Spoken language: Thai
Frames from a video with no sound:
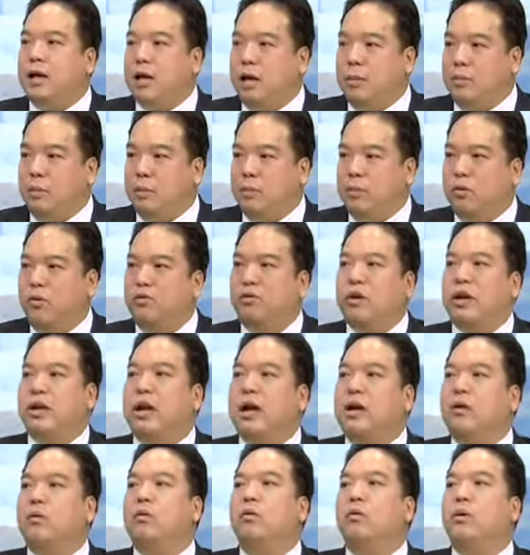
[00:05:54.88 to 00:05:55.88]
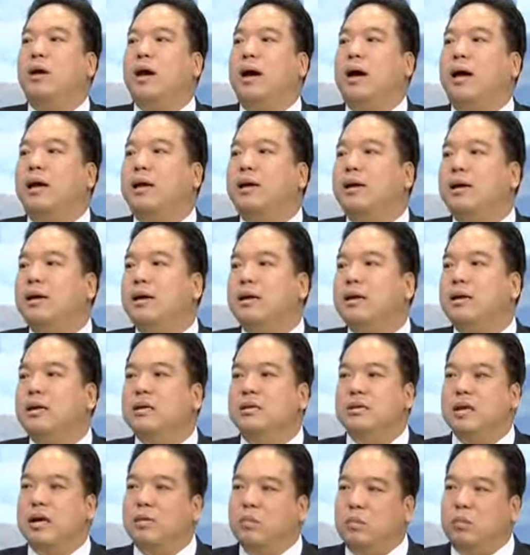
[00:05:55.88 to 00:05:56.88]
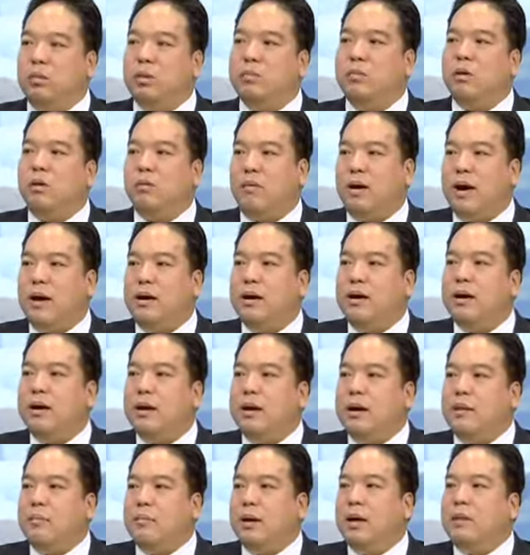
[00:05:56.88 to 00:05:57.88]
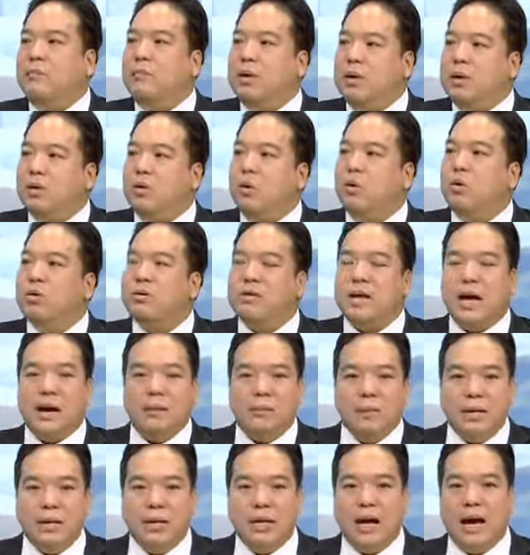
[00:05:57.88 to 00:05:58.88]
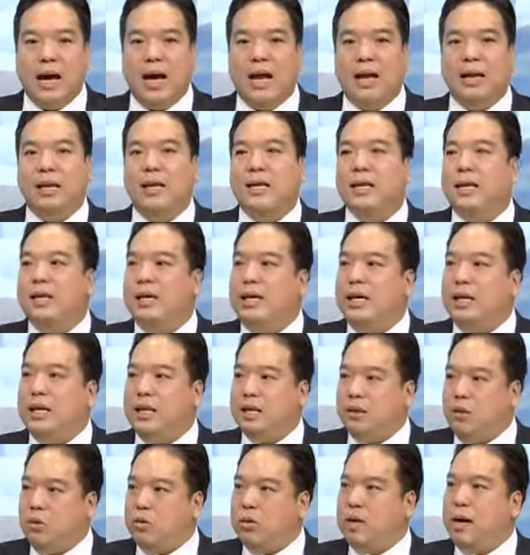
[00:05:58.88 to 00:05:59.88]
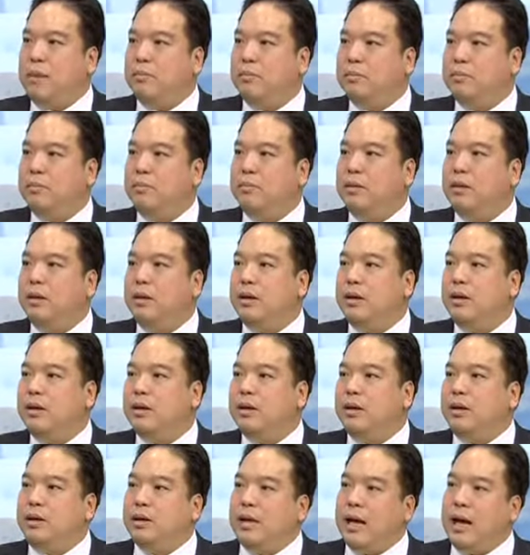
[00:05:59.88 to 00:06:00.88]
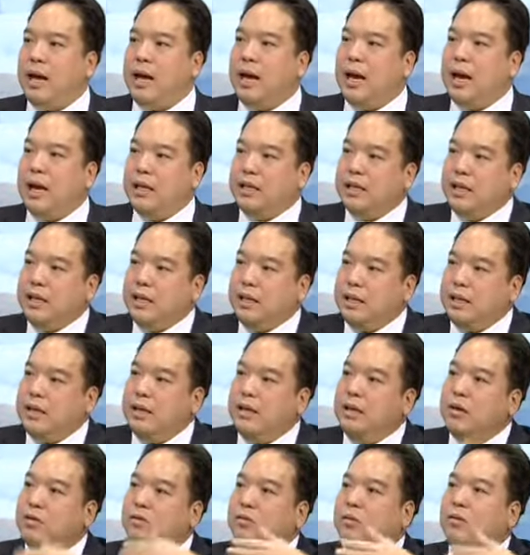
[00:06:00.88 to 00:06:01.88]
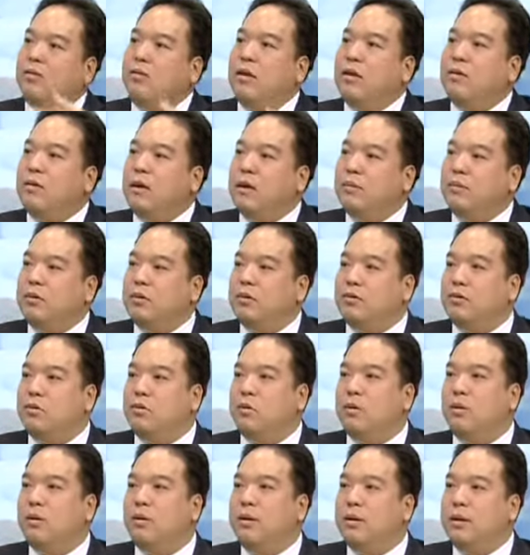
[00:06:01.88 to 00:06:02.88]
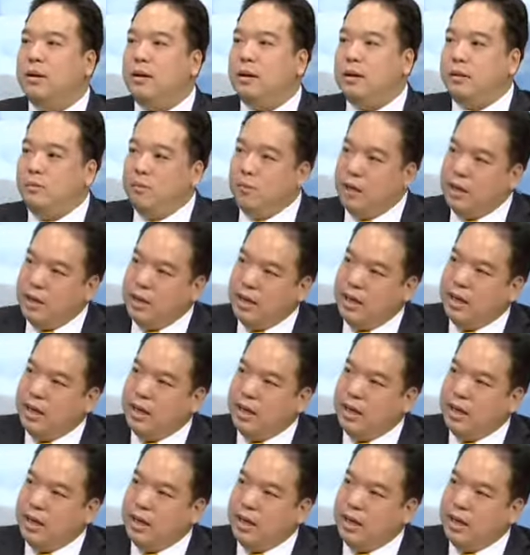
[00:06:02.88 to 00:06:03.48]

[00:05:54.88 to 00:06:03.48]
ระบบรถไฟทางคู่ได้ ฉะนั้นผมถึงบอกว่า มันเป็นโครงสร้างพื้นฐานที่ต้องทำแต่เรื่องของรถไฟความเร็วสูงเป็น